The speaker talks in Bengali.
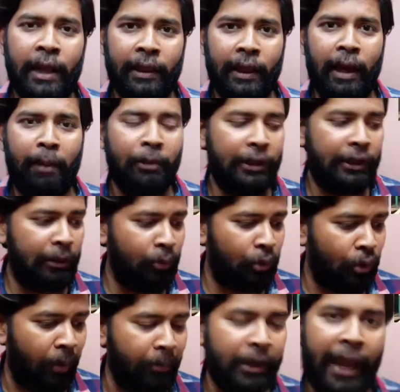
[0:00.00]
তাই আমি
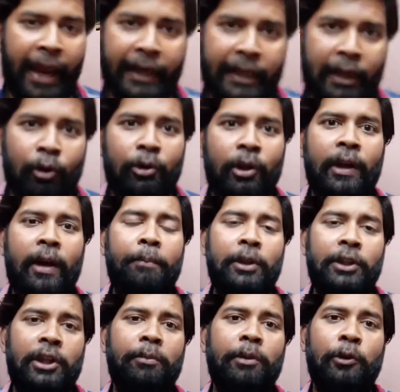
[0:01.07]
রীতিমতো আমি একটা কথাই
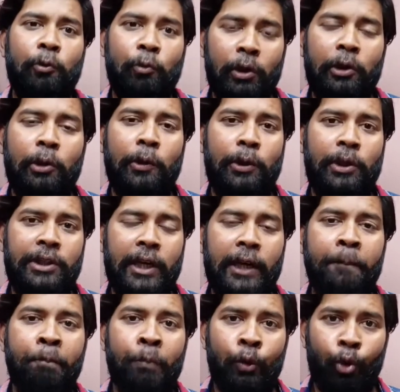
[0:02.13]
আপনার সামনে তুলে ধরতে চাই